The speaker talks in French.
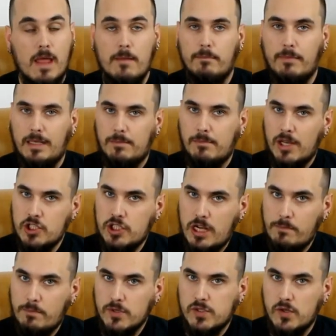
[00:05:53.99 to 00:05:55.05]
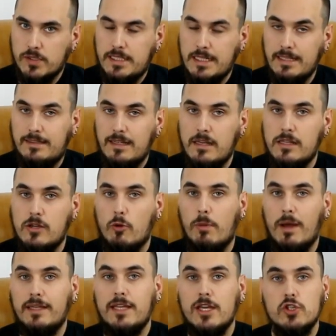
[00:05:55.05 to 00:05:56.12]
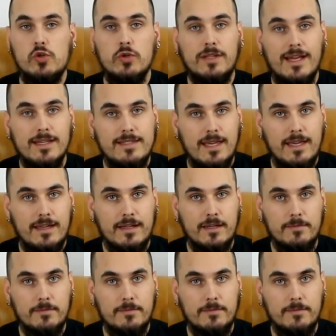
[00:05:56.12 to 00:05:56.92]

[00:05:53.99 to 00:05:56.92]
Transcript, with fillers: Mais les Marshals, pensant qu'il était lié au braquage, le traquèrent.